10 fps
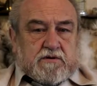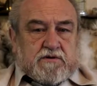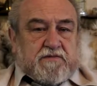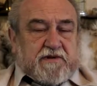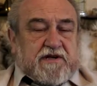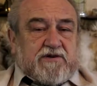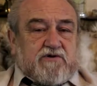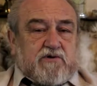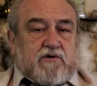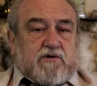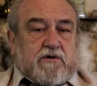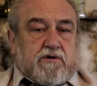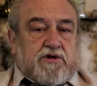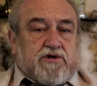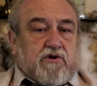Trzeba zacząć od
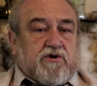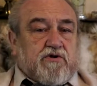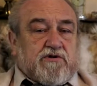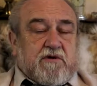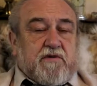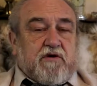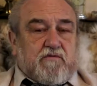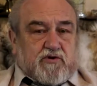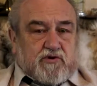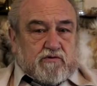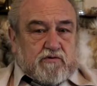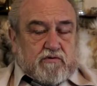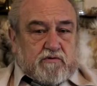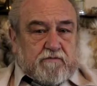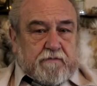historii, od samego
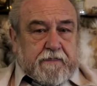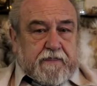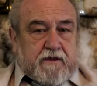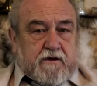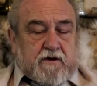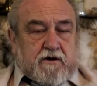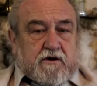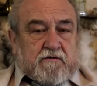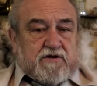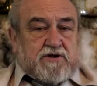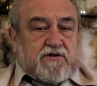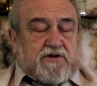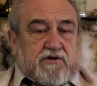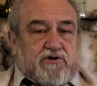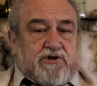początku. W
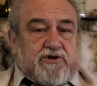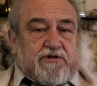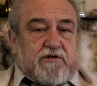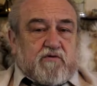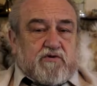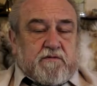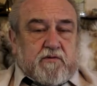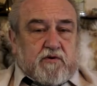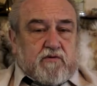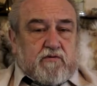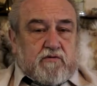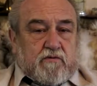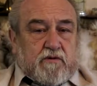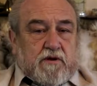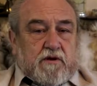1138
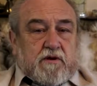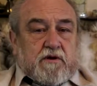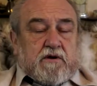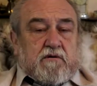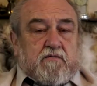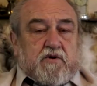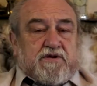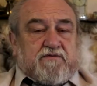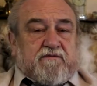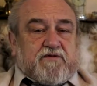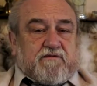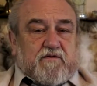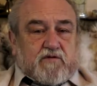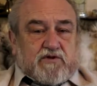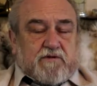roku Bolesław
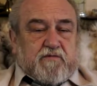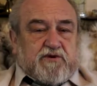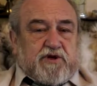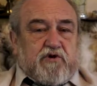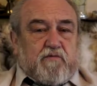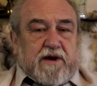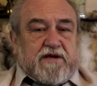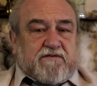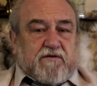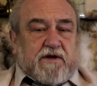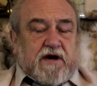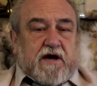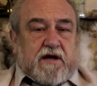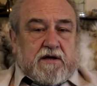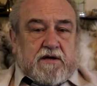Krzywousy podzielił państwo
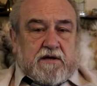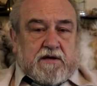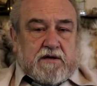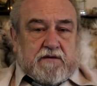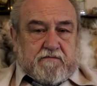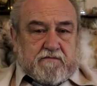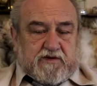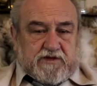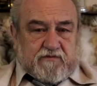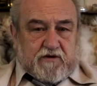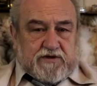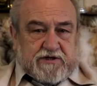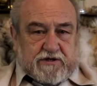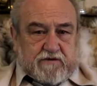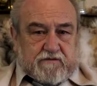na swoich
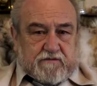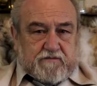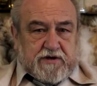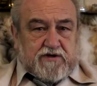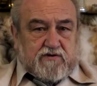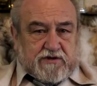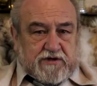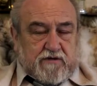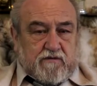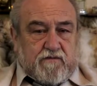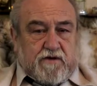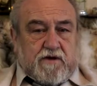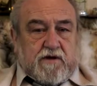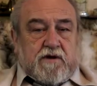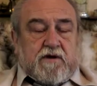synów. Pięciu synów,
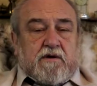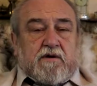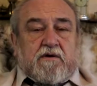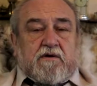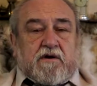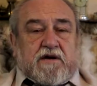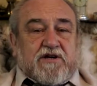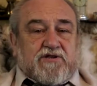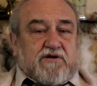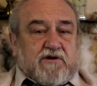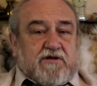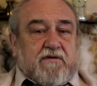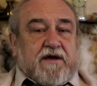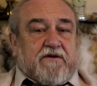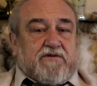y, każdy dostał
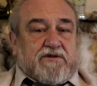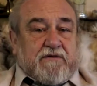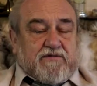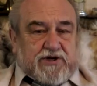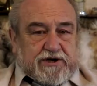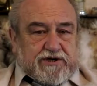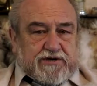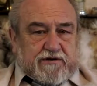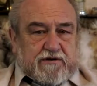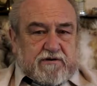jakąś tam część.